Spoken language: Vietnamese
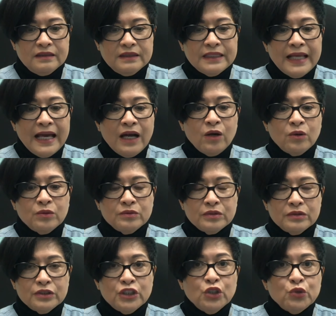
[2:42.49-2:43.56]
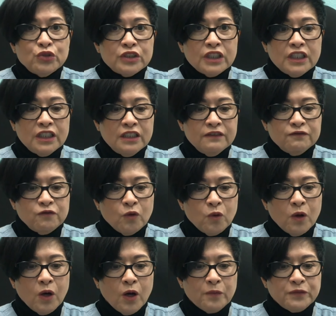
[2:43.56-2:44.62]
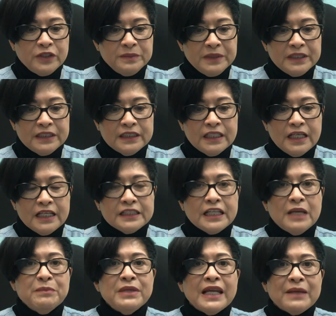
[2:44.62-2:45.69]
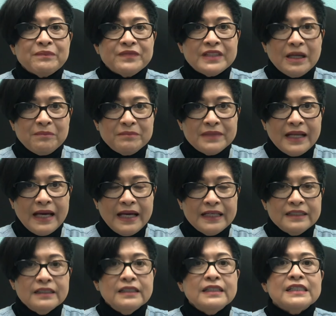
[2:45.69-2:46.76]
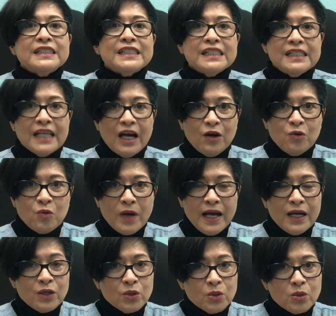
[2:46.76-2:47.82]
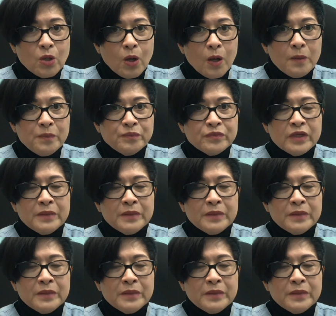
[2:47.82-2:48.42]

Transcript: nào điều trị phù hợp với mình để mình làm chậm lại sự lão hóa của khớp